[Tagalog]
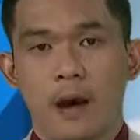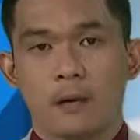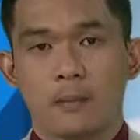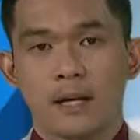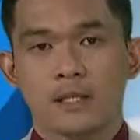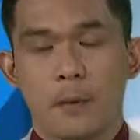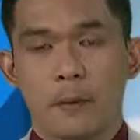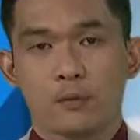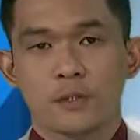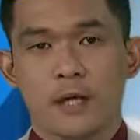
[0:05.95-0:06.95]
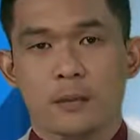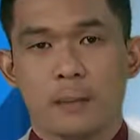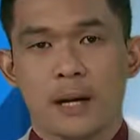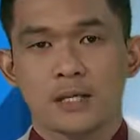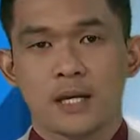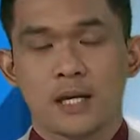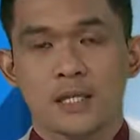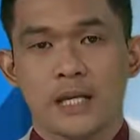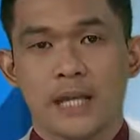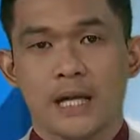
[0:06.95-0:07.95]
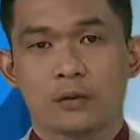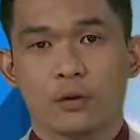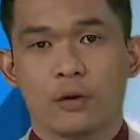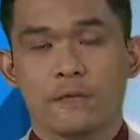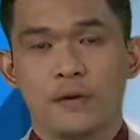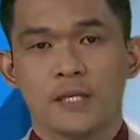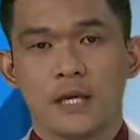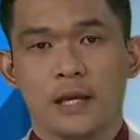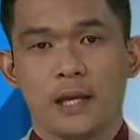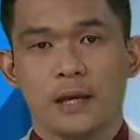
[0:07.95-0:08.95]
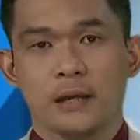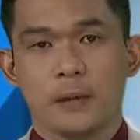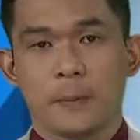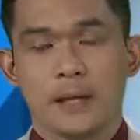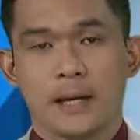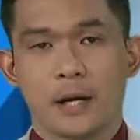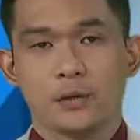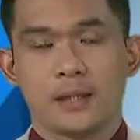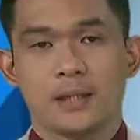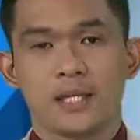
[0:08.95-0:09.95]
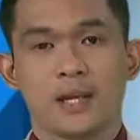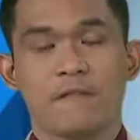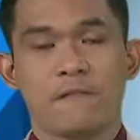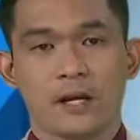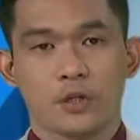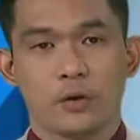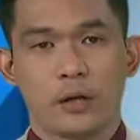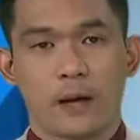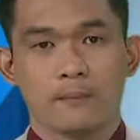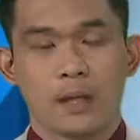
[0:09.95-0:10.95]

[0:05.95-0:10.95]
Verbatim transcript: Mas gipakusgan pa sa City Health Office ang ilang ginapahigayon nga disinfection.